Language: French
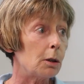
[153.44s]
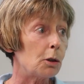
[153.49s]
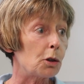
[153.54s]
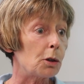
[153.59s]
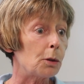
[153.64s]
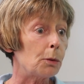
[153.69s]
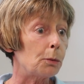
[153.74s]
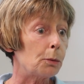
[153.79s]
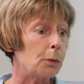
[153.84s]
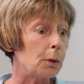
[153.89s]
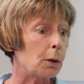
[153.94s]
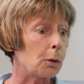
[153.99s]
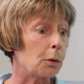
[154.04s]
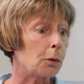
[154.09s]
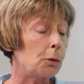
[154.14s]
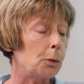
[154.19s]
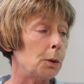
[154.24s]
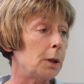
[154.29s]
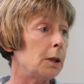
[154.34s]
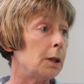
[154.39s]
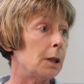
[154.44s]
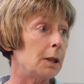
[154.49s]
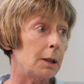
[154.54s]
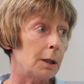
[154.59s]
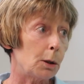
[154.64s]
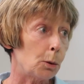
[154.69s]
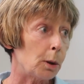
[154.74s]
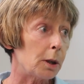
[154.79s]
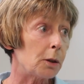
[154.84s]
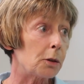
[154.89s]
et j'ai fait ensuite des
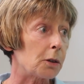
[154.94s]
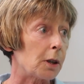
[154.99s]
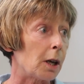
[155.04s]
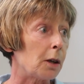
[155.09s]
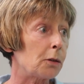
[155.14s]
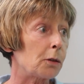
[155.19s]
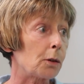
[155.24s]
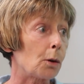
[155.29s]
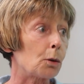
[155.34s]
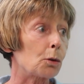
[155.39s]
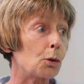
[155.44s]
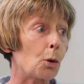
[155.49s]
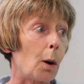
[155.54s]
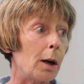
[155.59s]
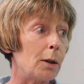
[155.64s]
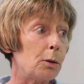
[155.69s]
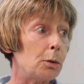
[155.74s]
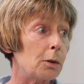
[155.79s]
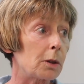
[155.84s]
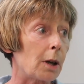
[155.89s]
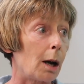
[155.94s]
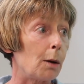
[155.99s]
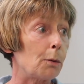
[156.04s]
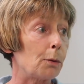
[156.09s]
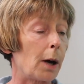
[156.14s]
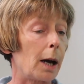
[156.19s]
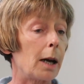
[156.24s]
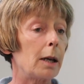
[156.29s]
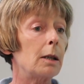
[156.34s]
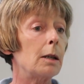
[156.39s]
DESS en droit du
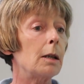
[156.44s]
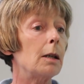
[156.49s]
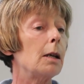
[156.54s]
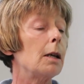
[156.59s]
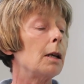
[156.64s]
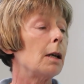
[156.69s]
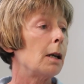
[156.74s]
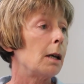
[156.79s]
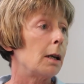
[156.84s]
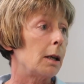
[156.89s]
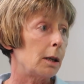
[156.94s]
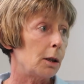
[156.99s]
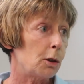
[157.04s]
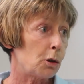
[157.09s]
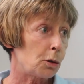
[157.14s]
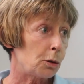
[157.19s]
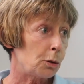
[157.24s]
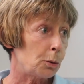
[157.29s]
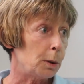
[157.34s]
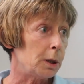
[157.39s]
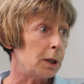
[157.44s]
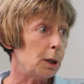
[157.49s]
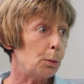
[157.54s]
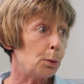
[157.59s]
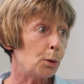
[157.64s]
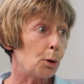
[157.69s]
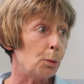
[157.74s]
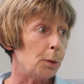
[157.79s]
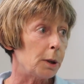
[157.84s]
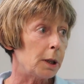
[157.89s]
travail et je suis
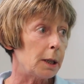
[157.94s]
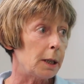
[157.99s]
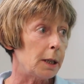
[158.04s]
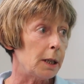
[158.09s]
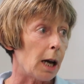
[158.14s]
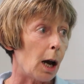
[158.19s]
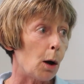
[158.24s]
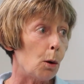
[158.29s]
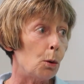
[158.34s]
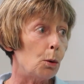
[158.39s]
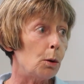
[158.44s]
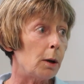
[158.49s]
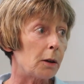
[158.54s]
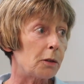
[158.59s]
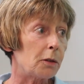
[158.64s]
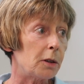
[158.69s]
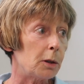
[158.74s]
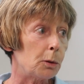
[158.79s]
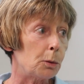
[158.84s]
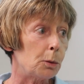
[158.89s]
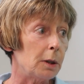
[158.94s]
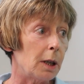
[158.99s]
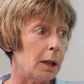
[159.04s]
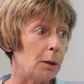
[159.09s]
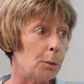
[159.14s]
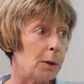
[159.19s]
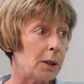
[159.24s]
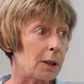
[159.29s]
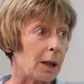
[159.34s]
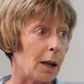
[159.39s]
diplômée d'IAE, e, l'Institut
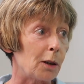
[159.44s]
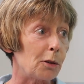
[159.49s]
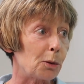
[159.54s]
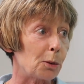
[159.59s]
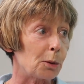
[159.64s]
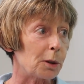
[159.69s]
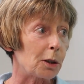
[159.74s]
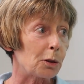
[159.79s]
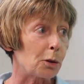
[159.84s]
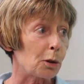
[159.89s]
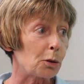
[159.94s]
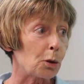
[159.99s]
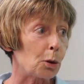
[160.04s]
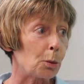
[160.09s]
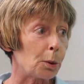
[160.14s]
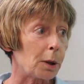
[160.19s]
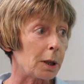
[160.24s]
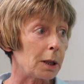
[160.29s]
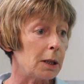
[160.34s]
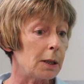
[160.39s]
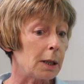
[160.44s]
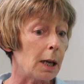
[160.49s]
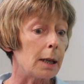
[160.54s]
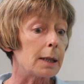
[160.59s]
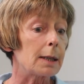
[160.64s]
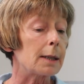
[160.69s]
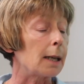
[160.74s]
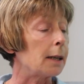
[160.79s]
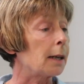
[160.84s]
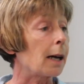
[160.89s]
d'administration des entreprises.
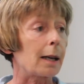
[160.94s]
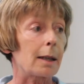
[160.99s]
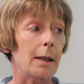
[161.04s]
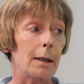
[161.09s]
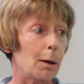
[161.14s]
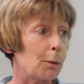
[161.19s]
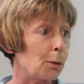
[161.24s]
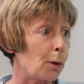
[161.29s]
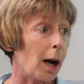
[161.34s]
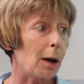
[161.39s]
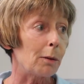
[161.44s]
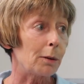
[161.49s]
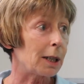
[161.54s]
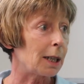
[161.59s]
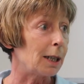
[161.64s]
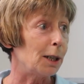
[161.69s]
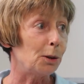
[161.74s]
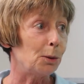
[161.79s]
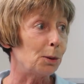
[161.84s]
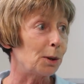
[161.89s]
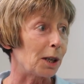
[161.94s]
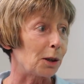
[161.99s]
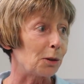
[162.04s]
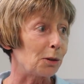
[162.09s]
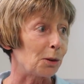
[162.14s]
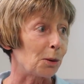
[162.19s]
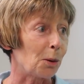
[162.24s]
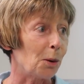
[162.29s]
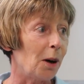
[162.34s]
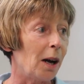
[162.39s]
Ça n'a rien à voir avec
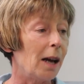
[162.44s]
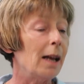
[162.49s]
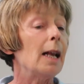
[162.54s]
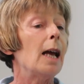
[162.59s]
l'éducation,